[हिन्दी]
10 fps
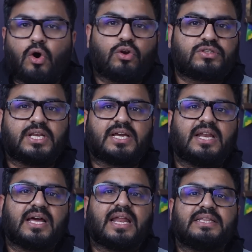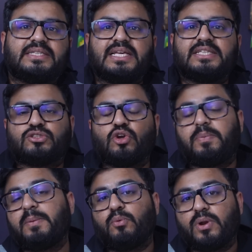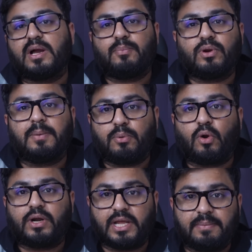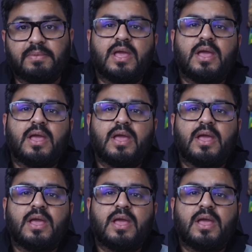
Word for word: और उससे निकल कर आती है इसके ऊपर पूरा का पूरा प्लॉट है